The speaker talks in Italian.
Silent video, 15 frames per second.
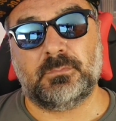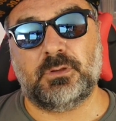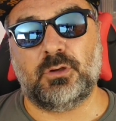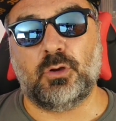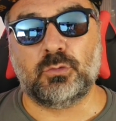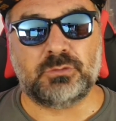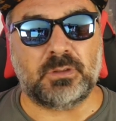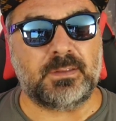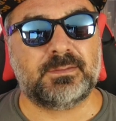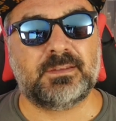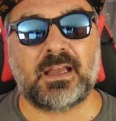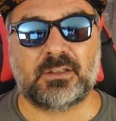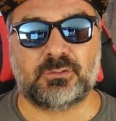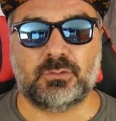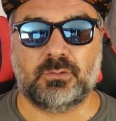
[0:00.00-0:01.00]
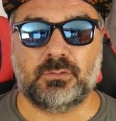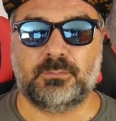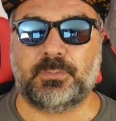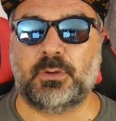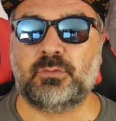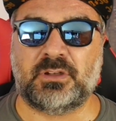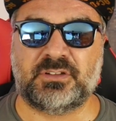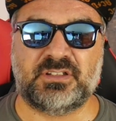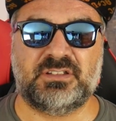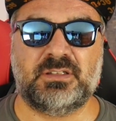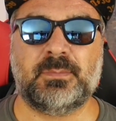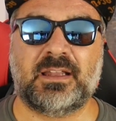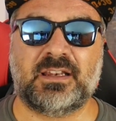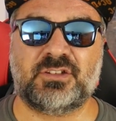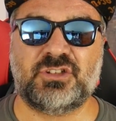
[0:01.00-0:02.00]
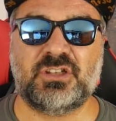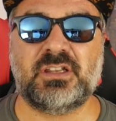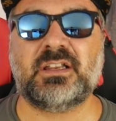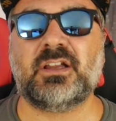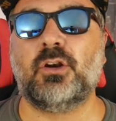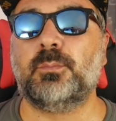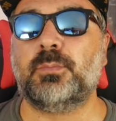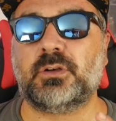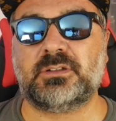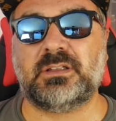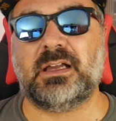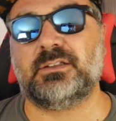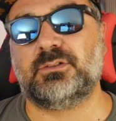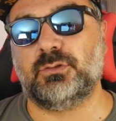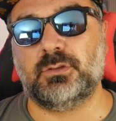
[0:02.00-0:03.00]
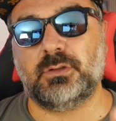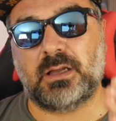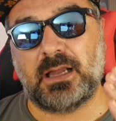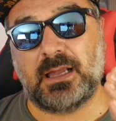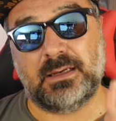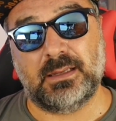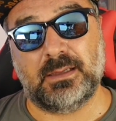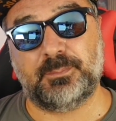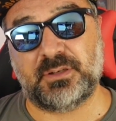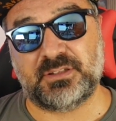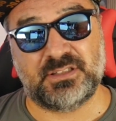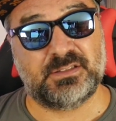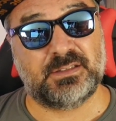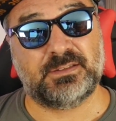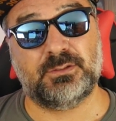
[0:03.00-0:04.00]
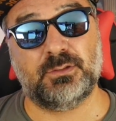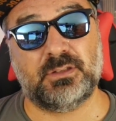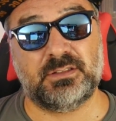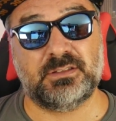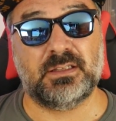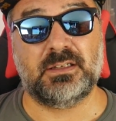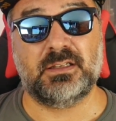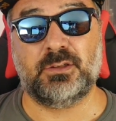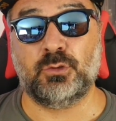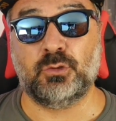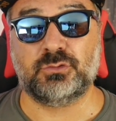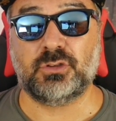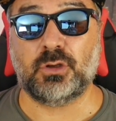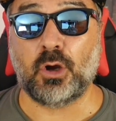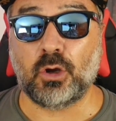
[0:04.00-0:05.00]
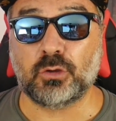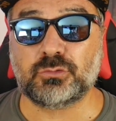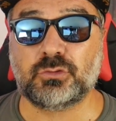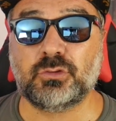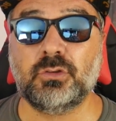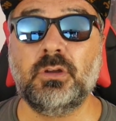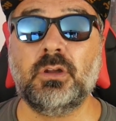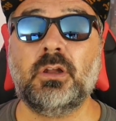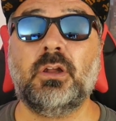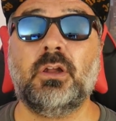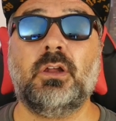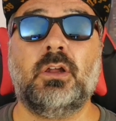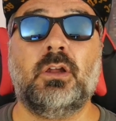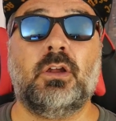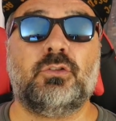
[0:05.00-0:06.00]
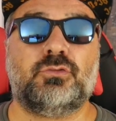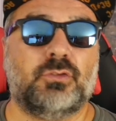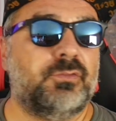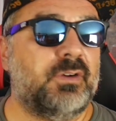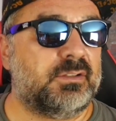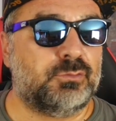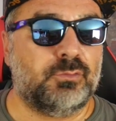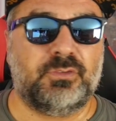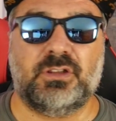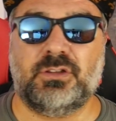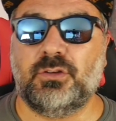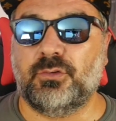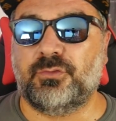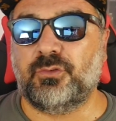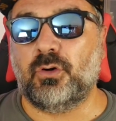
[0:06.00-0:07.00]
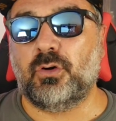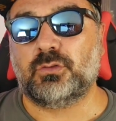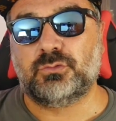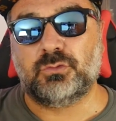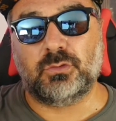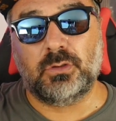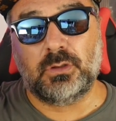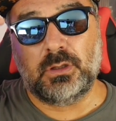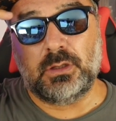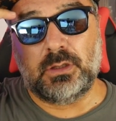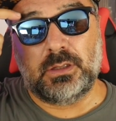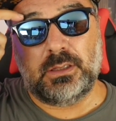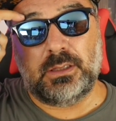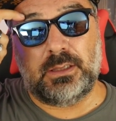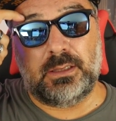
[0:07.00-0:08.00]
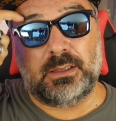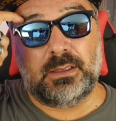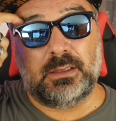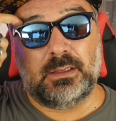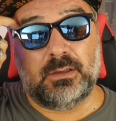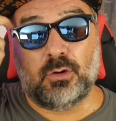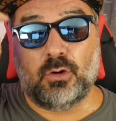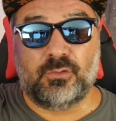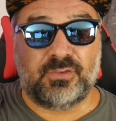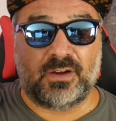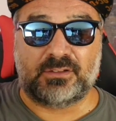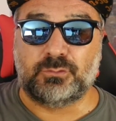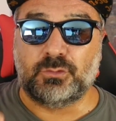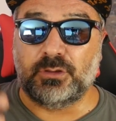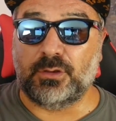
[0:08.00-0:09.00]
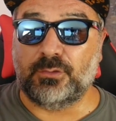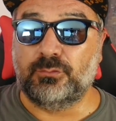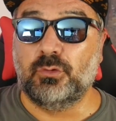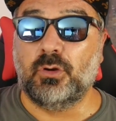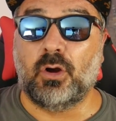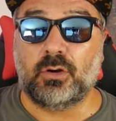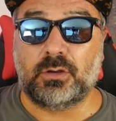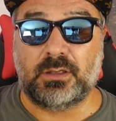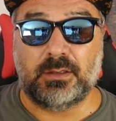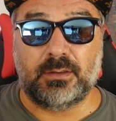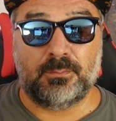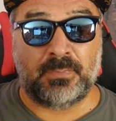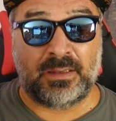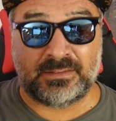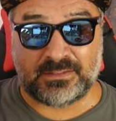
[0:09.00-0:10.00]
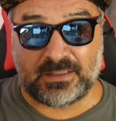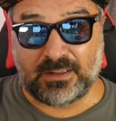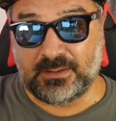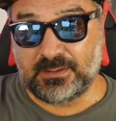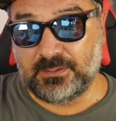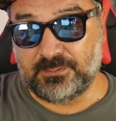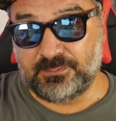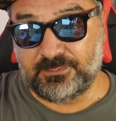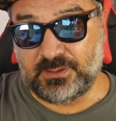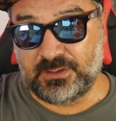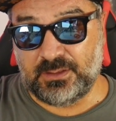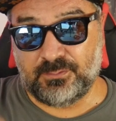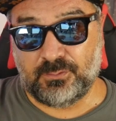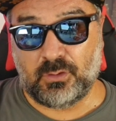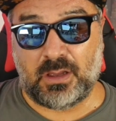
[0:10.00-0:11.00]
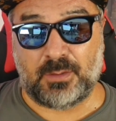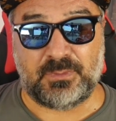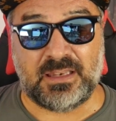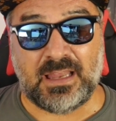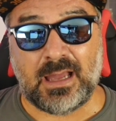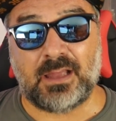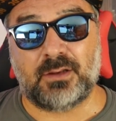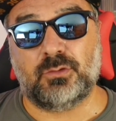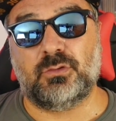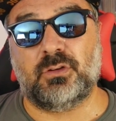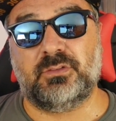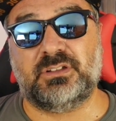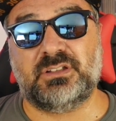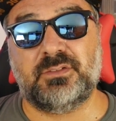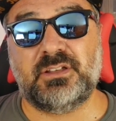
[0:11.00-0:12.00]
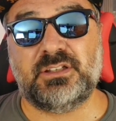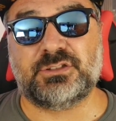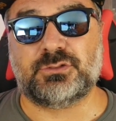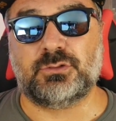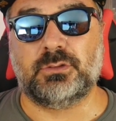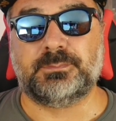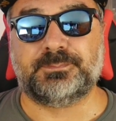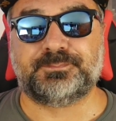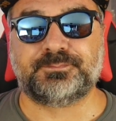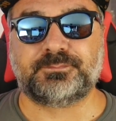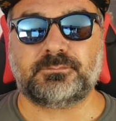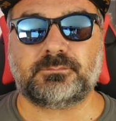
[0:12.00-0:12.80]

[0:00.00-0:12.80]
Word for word: l'ho utilizzato per una settimana circa, l'ho portato alla presentazione del Note 8, ci ho fatto video, foto e ho fatto il vlog mentre venivo a Milano, lo avete visto